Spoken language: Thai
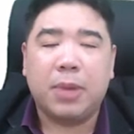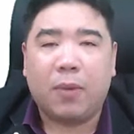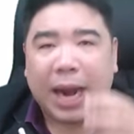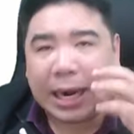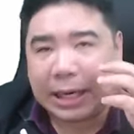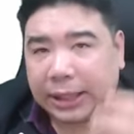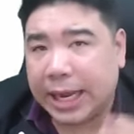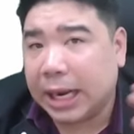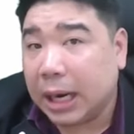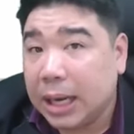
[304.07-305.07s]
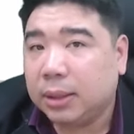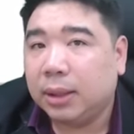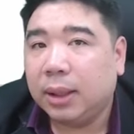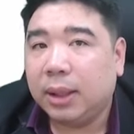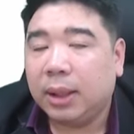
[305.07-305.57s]
มีเวลานาทีครึ่ง
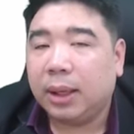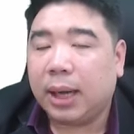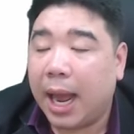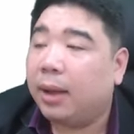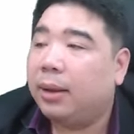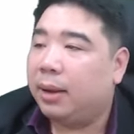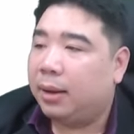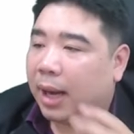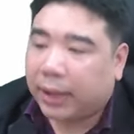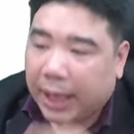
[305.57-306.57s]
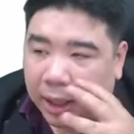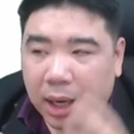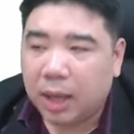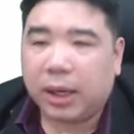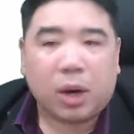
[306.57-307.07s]
นะนาทีค
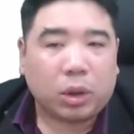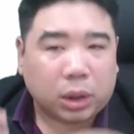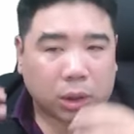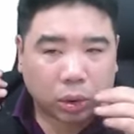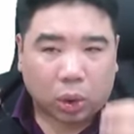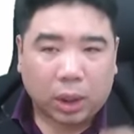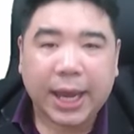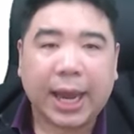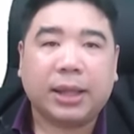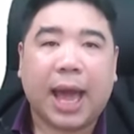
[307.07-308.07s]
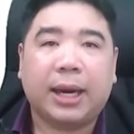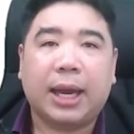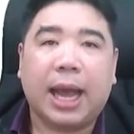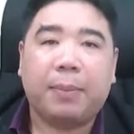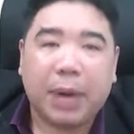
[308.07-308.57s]
รึ่งเนี่ยน้องจะต้องทดเลขให้ทัน
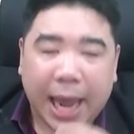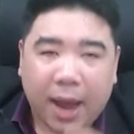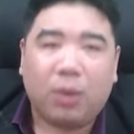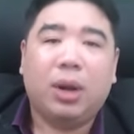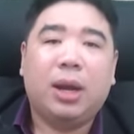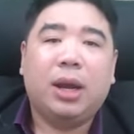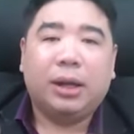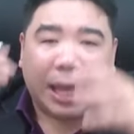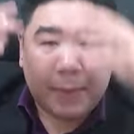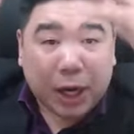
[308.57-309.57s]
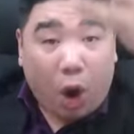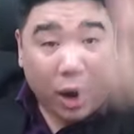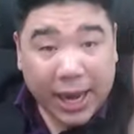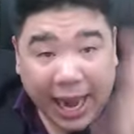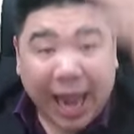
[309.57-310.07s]
นะครับ แล้วถ้าเป็นข้อ
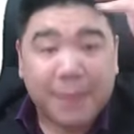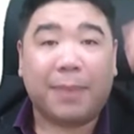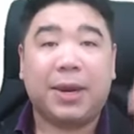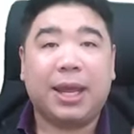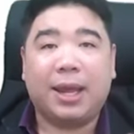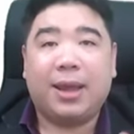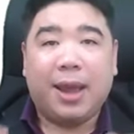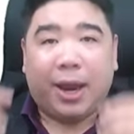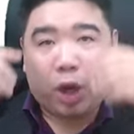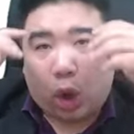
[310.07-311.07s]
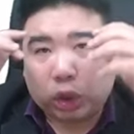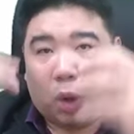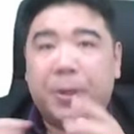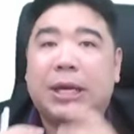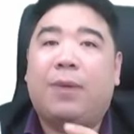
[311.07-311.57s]
ง่ายๆแบบนี้ น้องต้อง
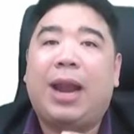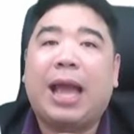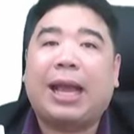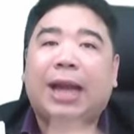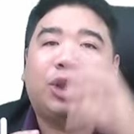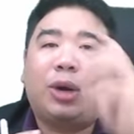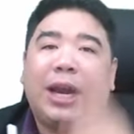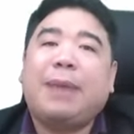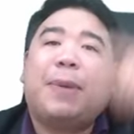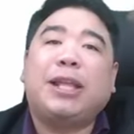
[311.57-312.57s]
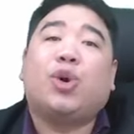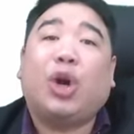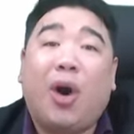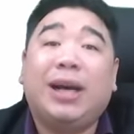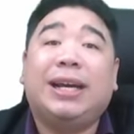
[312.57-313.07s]
เผื่อเวลาการทดเลขไปโจทย์
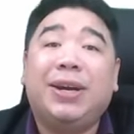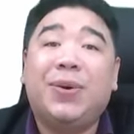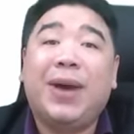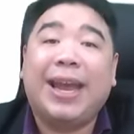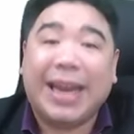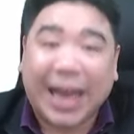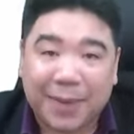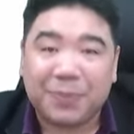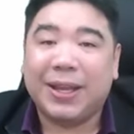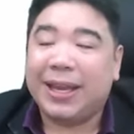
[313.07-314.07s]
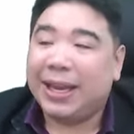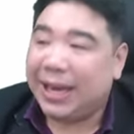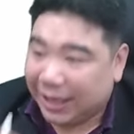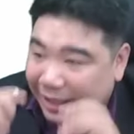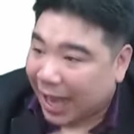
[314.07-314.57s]
ข้ออื่นด้วยนะครับ
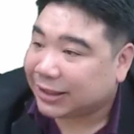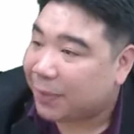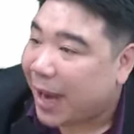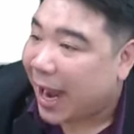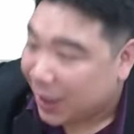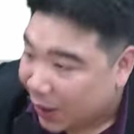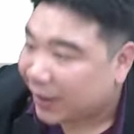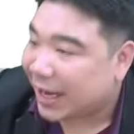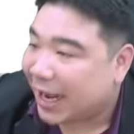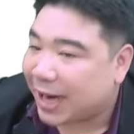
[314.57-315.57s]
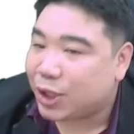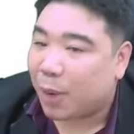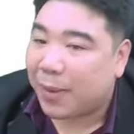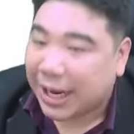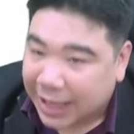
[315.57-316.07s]
นี่คือหลักสำคัญเนาะในการสอ
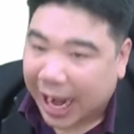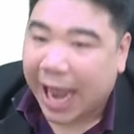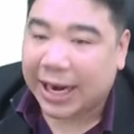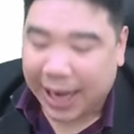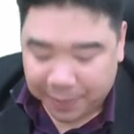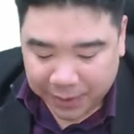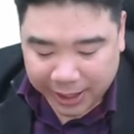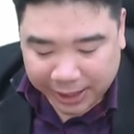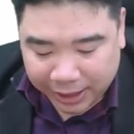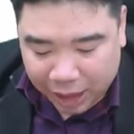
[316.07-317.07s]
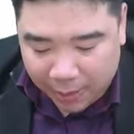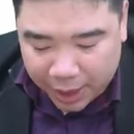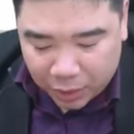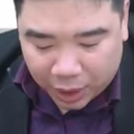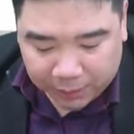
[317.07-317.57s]
บข้าราชการนะครับ ต่อไป
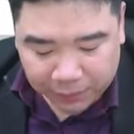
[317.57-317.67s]
ทุกคน